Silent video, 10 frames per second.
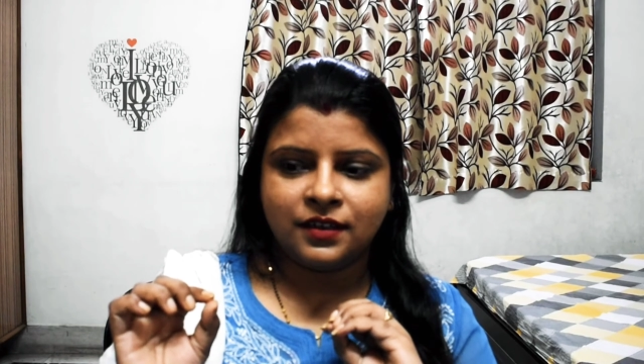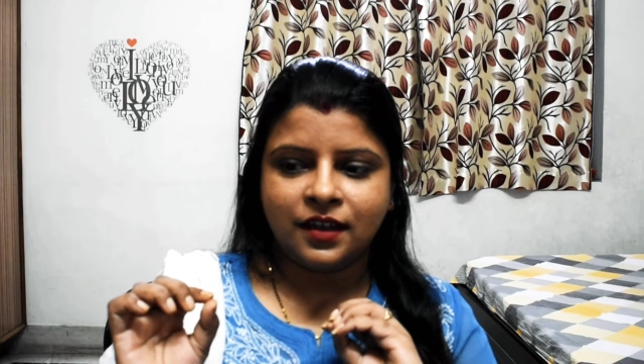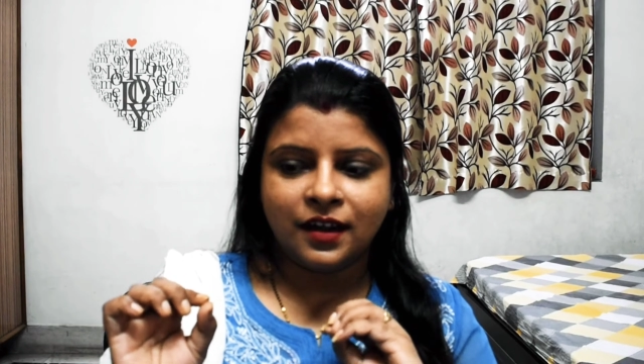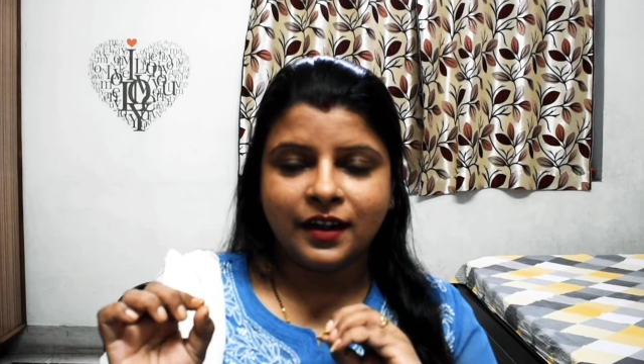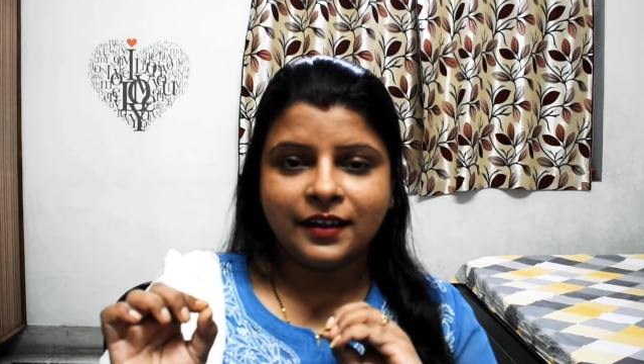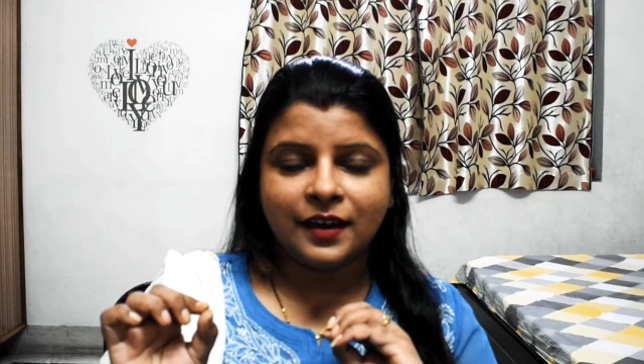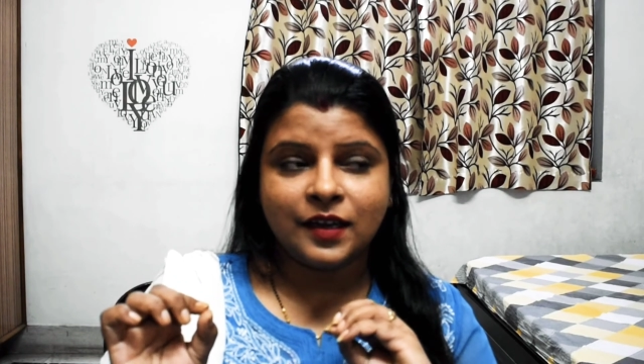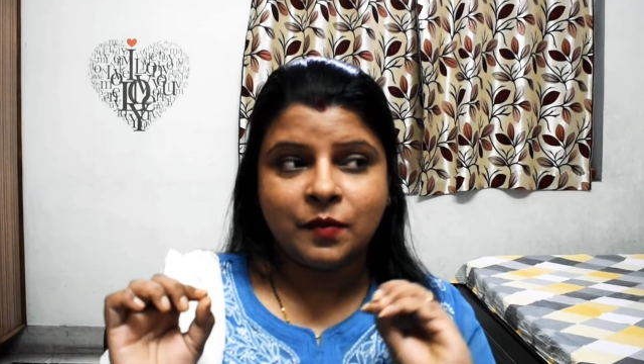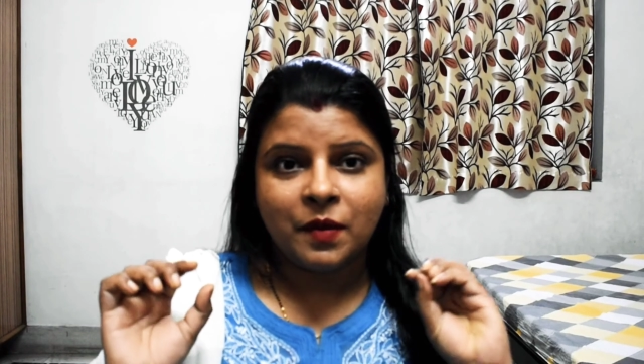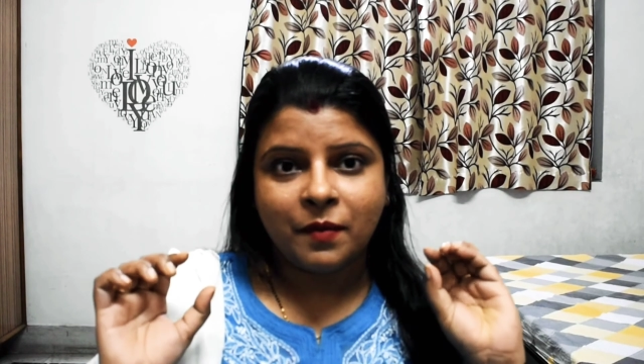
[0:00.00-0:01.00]
कलर के
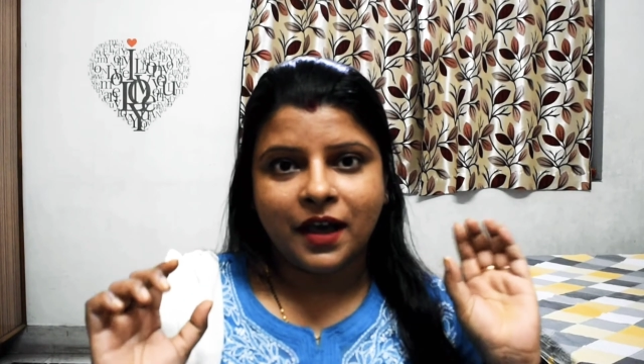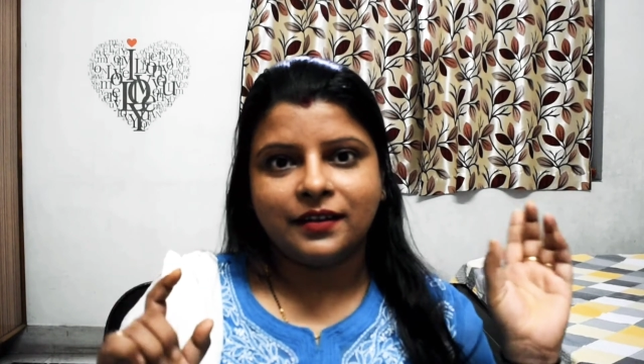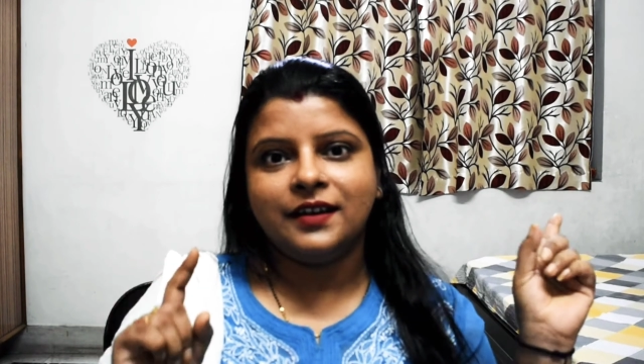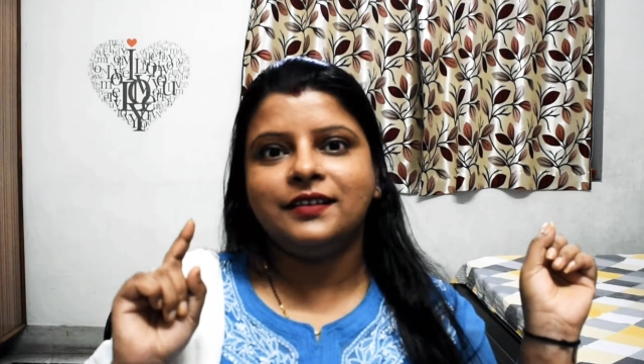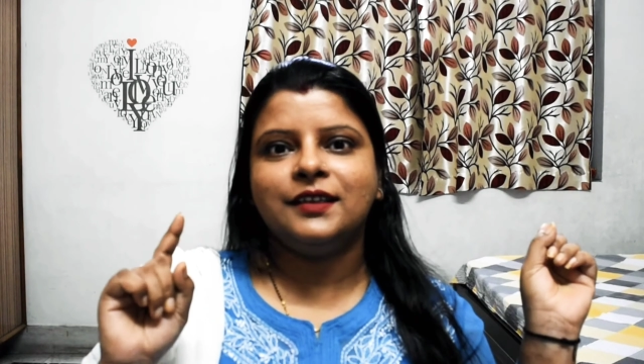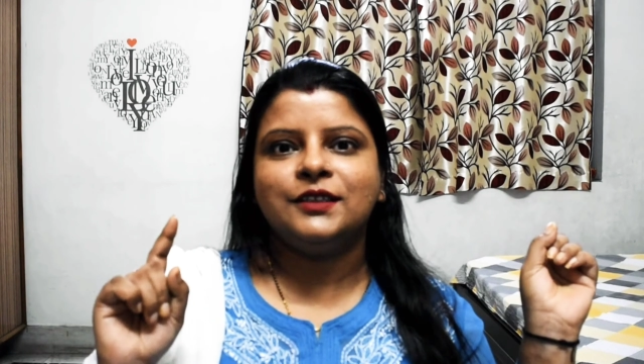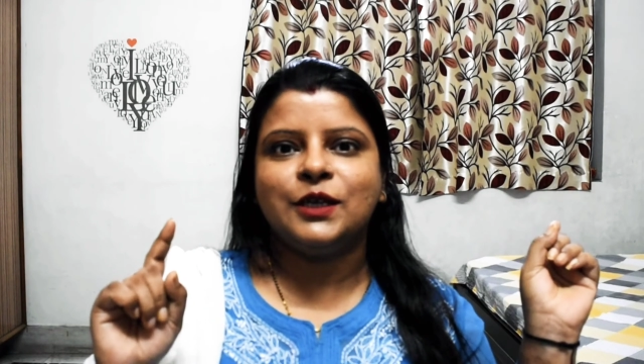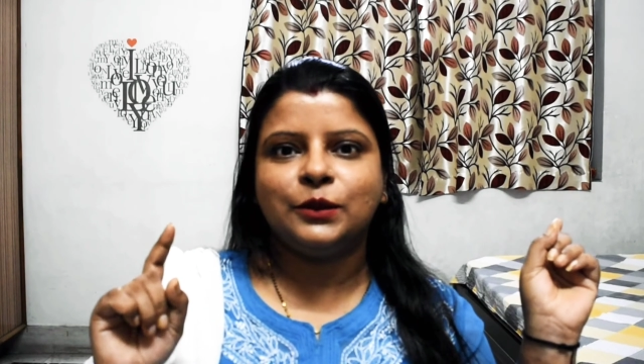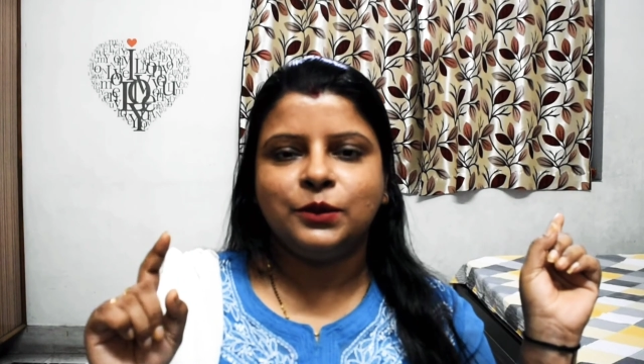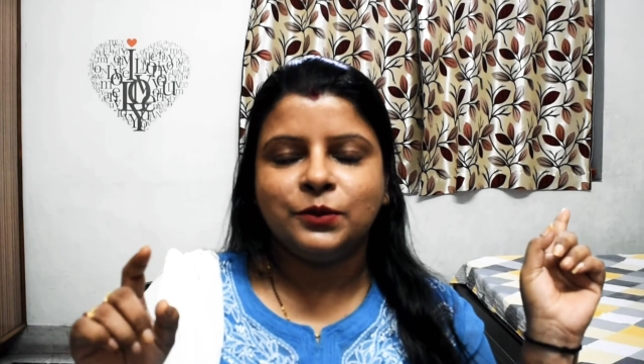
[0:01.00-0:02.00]
लिए मैं मार्केट तक
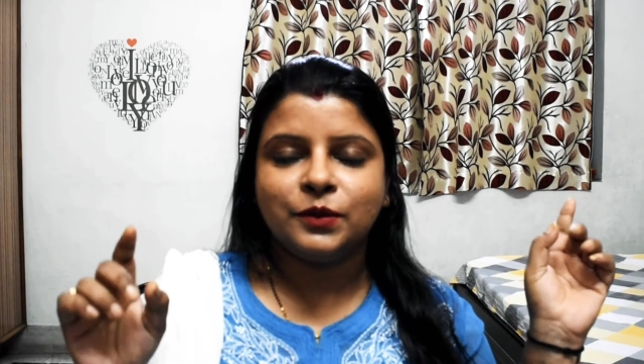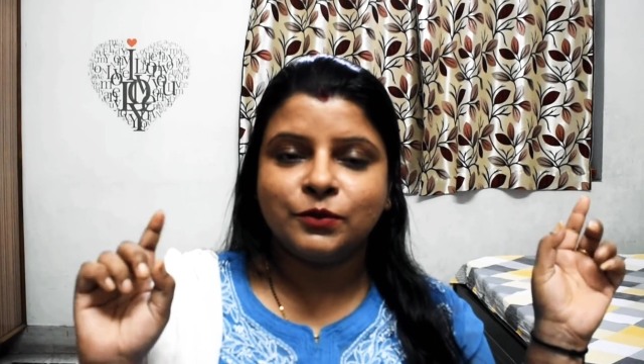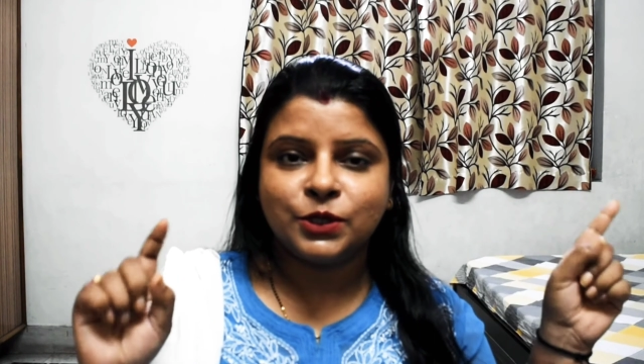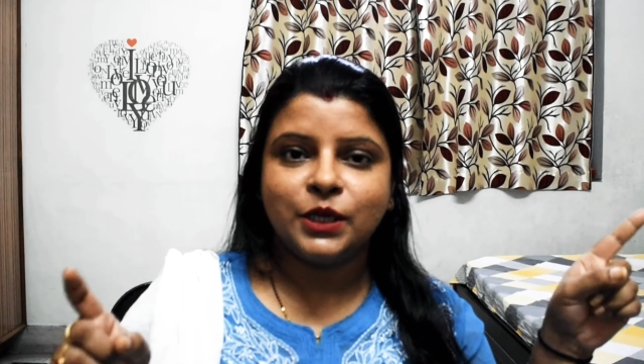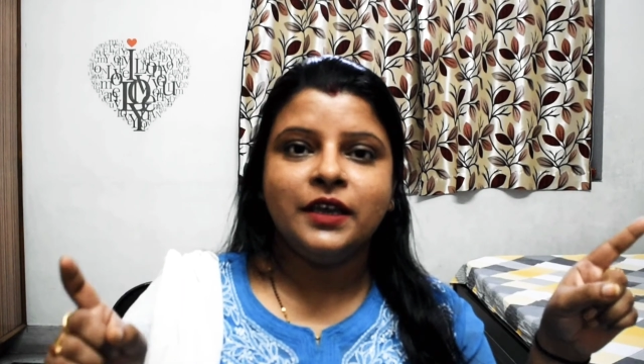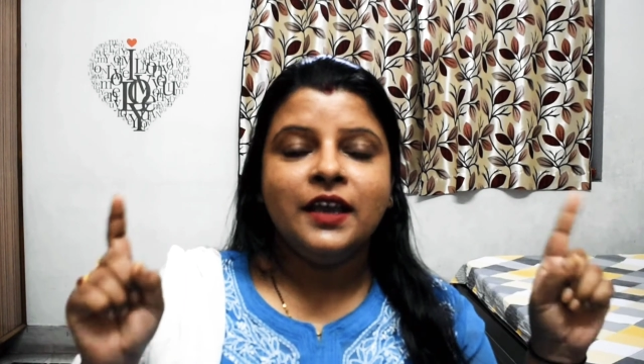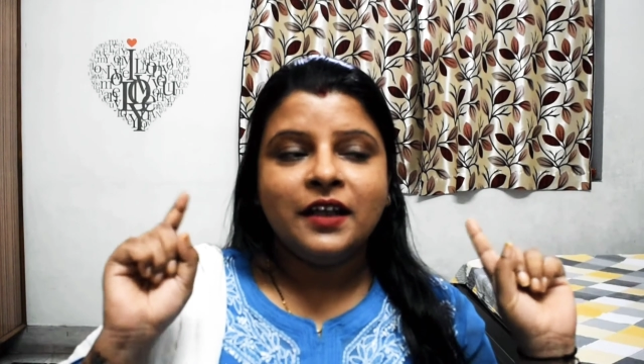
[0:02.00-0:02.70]
जाती हूँ कि मुझे